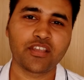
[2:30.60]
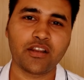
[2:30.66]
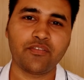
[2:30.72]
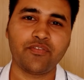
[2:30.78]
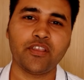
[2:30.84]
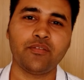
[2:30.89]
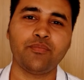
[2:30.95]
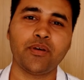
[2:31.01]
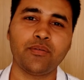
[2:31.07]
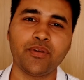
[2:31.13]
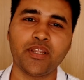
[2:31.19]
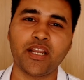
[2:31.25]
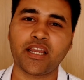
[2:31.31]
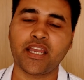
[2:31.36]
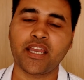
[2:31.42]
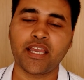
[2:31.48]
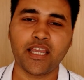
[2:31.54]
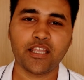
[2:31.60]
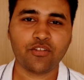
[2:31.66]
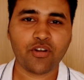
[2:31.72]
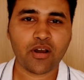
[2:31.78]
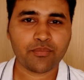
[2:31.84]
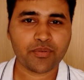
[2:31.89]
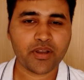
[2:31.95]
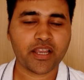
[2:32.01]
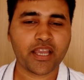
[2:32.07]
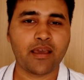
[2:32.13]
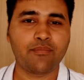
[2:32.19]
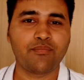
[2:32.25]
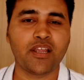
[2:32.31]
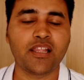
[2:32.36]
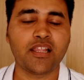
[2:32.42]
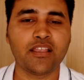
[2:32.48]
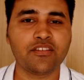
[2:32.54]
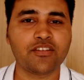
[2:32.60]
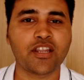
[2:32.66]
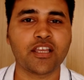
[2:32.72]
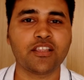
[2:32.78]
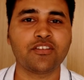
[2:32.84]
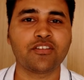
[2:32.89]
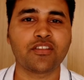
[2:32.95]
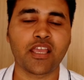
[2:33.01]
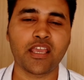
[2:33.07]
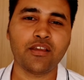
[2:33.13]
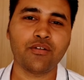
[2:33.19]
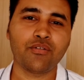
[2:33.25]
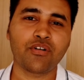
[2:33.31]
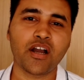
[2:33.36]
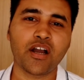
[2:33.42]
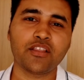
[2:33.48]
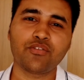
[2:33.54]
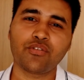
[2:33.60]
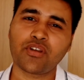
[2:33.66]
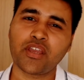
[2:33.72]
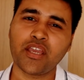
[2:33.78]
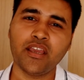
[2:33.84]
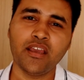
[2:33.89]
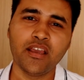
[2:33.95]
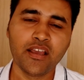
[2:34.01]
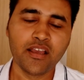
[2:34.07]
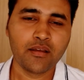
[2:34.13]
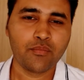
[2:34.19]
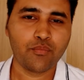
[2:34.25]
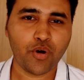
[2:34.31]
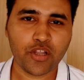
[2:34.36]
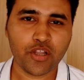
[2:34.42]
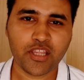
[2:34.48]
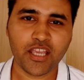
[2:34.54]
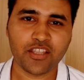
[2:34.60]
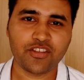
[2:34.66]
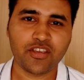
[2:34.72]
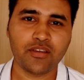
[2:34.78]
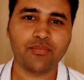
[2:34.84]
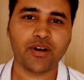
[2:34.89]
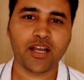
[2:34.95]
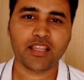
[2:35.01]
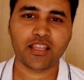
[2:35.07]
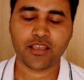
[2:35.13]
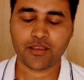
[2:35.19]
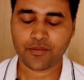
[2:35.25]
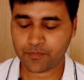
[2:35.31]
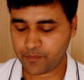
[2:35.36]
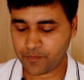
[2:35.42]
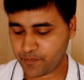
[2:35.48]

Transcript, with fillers: सरफेस पर भी रखेंगे तो आपका कैमरा लेंस टच नहीं होगा जो कि बहुत ही अच्छी बात है